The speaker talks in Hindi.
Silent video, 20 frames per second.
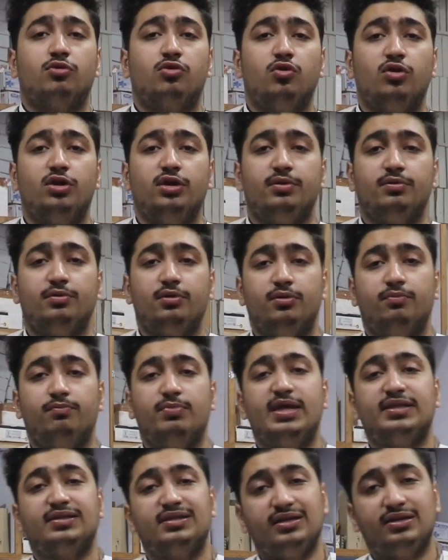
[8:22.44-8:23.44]
कोई
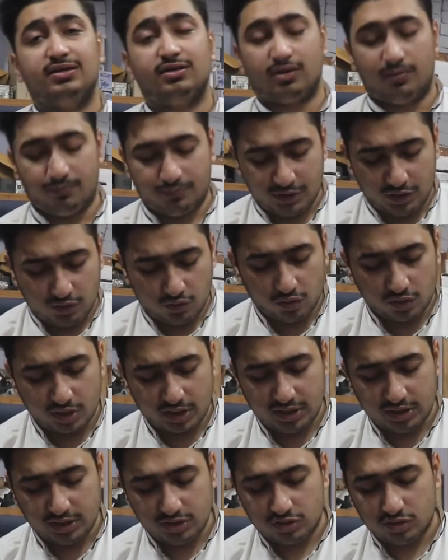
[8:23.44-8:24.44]
बेहतरीन कंपनी
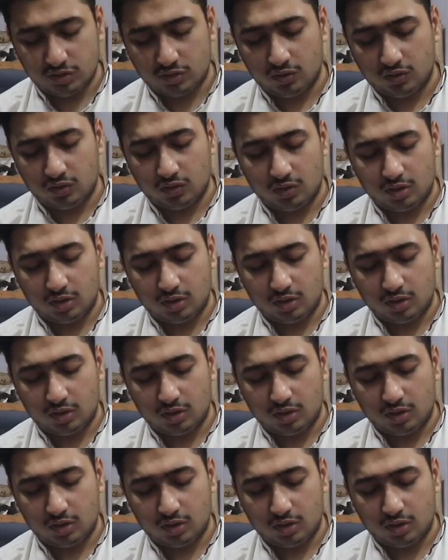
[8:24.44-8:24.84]
होगी जो